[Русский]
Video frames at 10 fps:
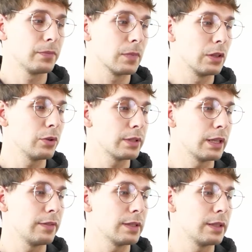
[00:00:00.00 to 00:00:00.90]
Ну и,
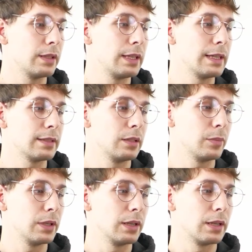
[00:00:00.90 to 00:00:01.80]
соответственно, если
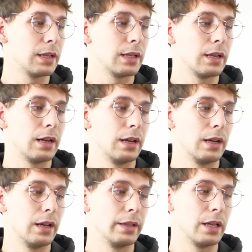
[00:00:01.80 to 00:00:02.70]
мы,
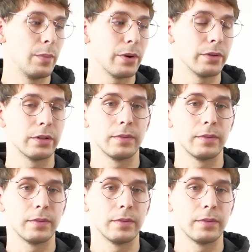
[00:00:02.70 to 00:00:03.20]
а, наоборот,